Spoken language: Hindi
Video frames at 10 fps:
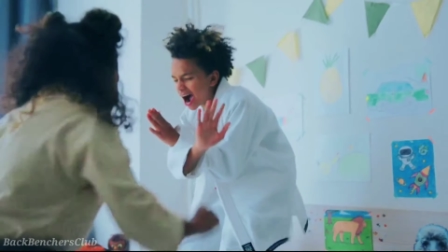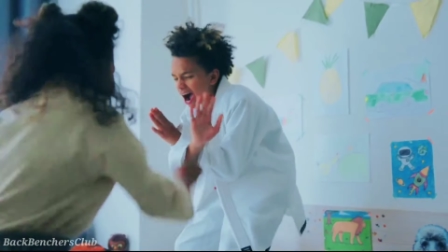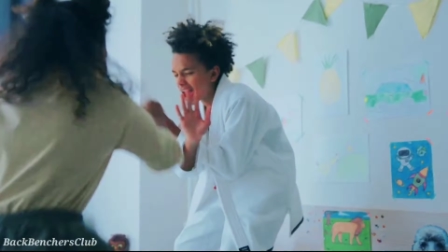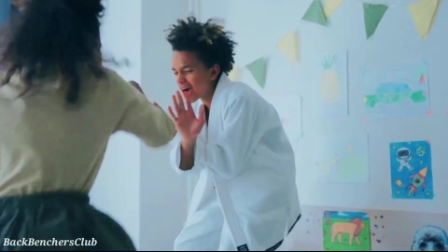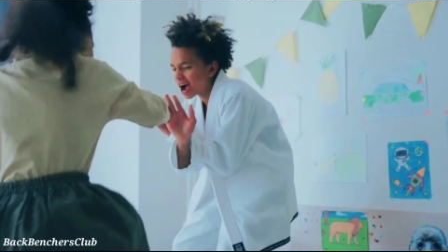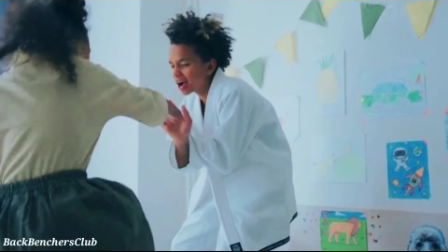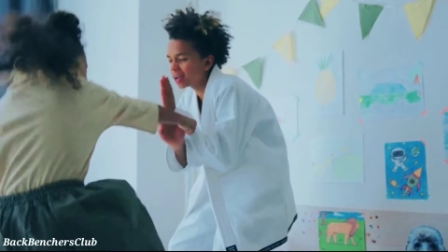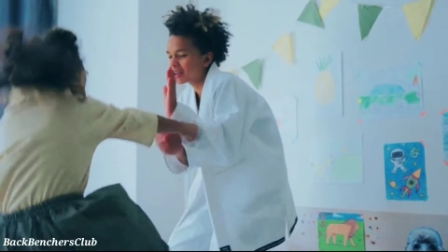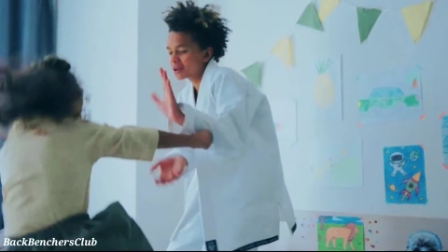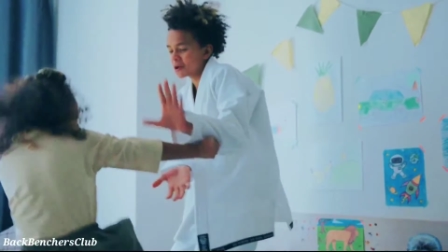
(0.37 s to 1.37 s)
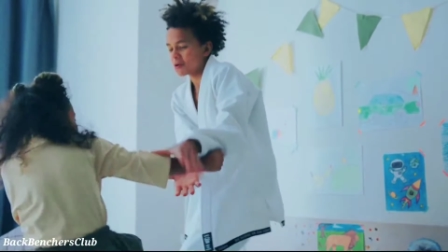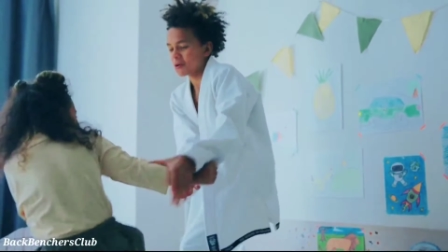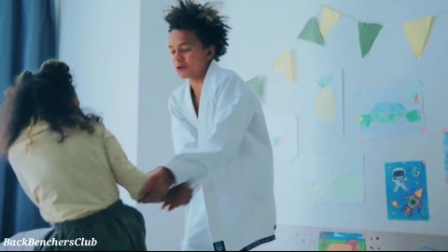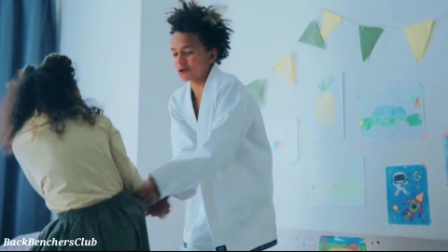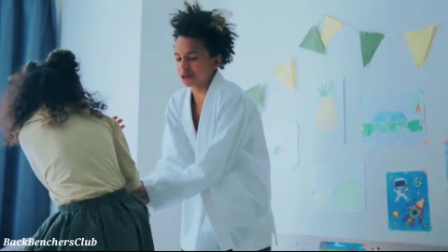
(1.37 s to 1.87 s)
मैं जब छोटा था तो अपनी
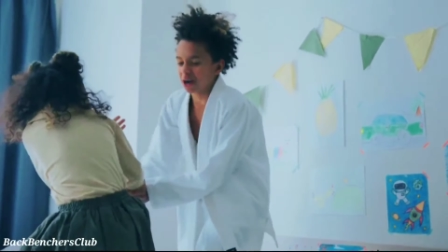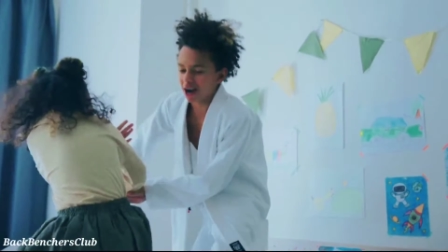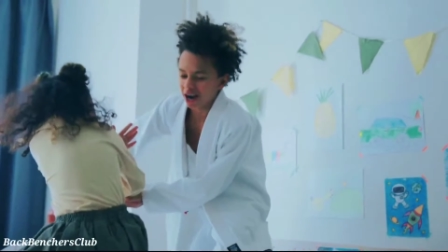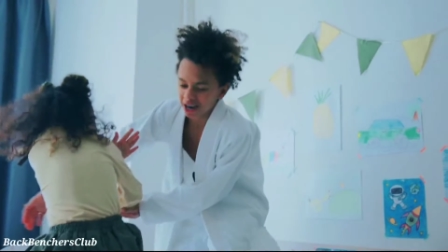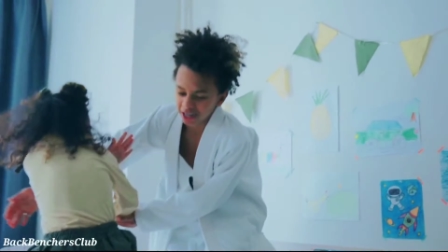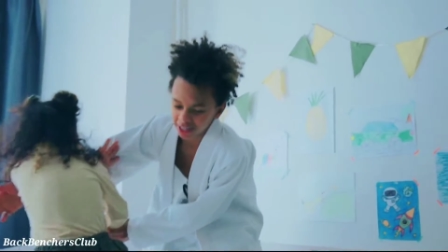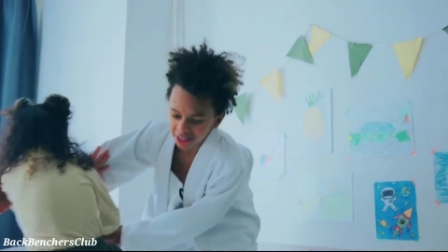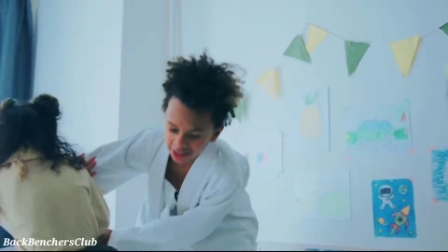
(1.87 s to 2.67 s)
छोटी बहन को